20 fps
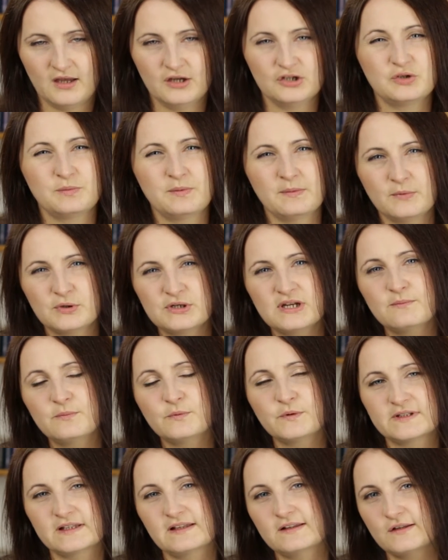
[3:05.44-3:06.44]
Żeby można
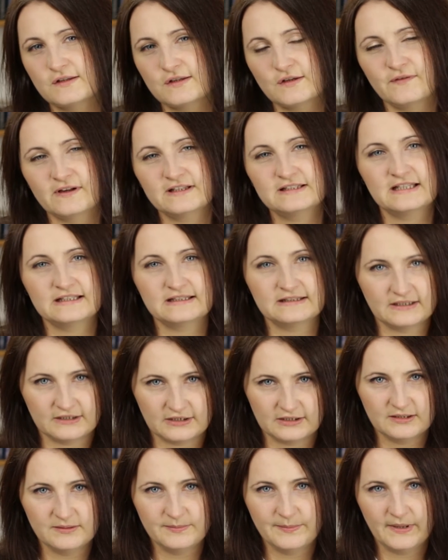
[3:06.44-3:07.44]
było zastosować ten
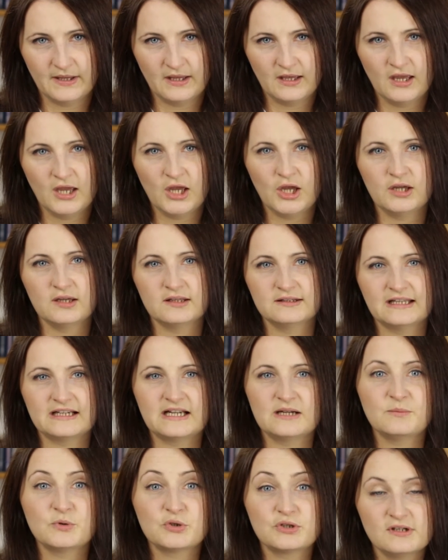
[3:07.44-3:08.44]
tryb,
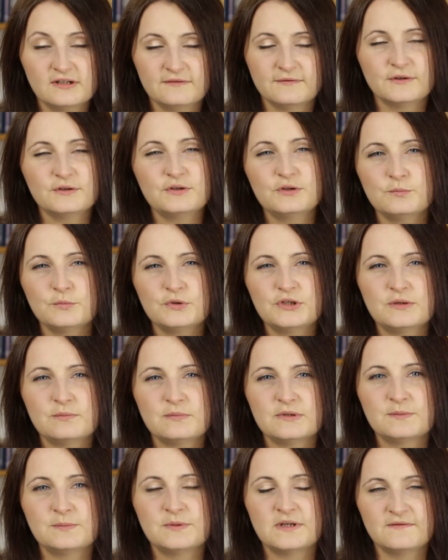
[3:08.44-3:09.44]
taka możliwość musi
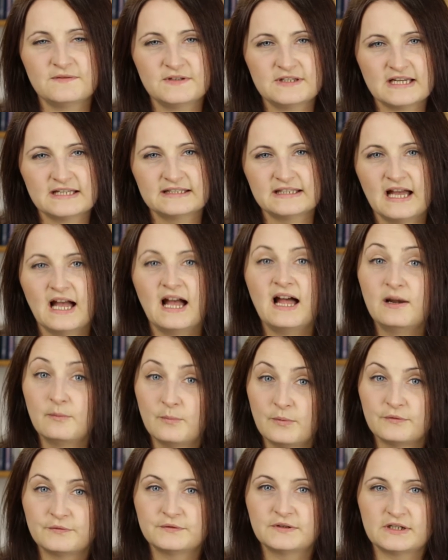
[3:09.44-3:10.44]
być przewidziana
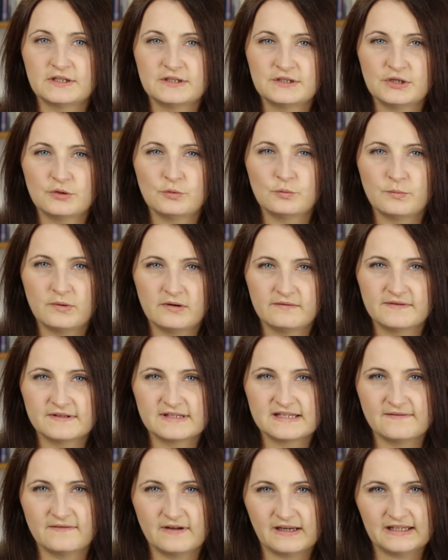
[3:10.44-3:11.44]
albo w treści umowy
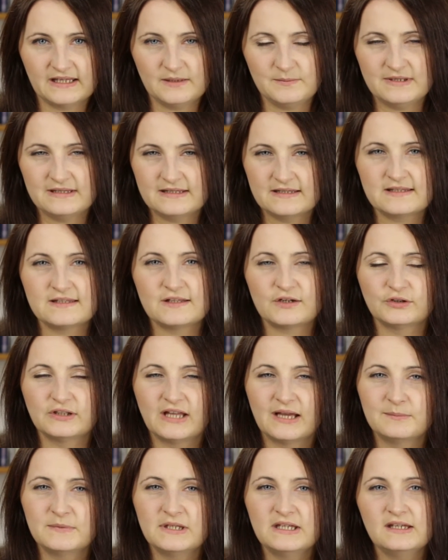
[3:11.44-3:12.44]
zawartej między
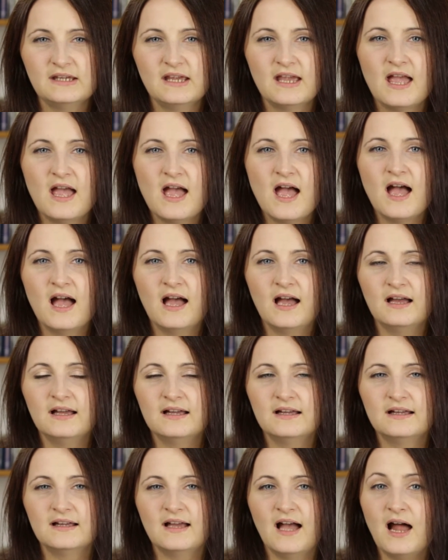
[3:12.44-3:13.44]
stronami,
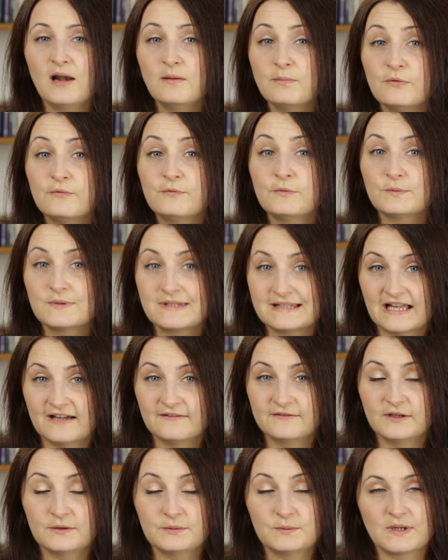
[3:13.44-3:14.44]
e, albo w
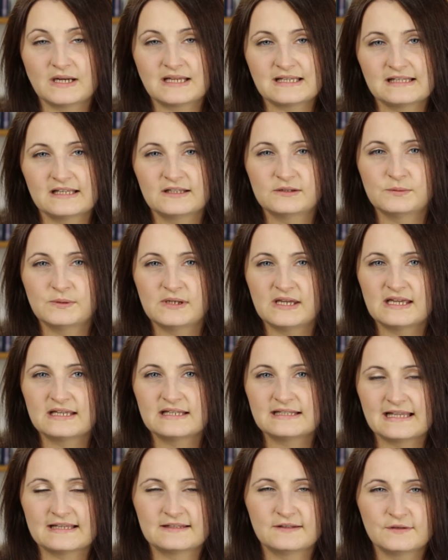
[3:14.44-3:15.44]
ustawie, która
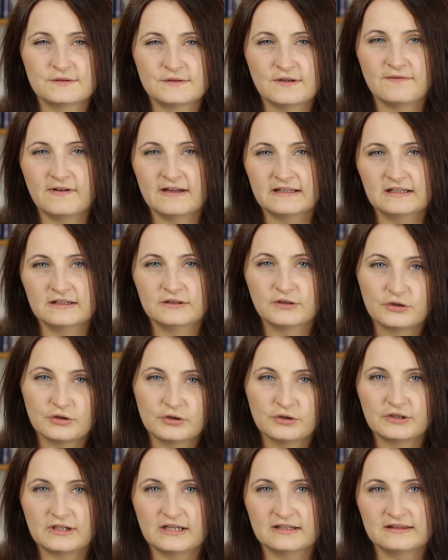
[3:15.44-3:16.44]
znajduje zastosowanie do
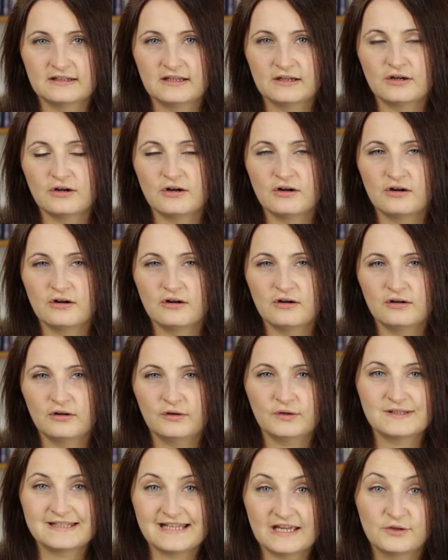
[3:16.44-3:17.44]
konkretnego
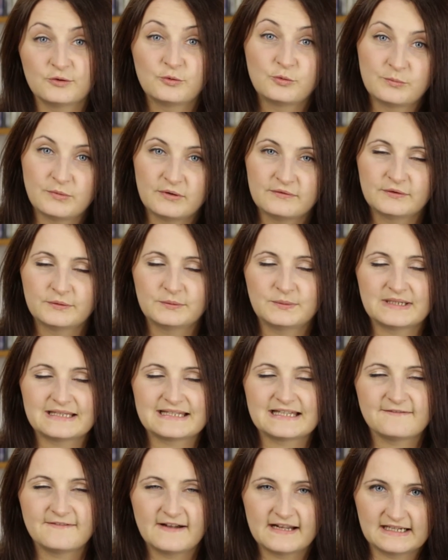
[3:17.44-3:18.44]
rodzaju umowy, który
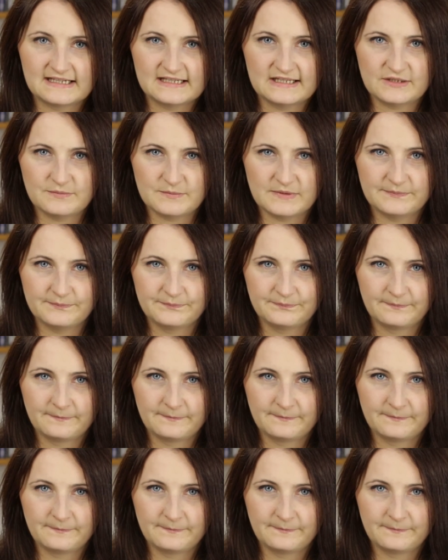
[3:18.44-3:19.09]
zawarliśmy.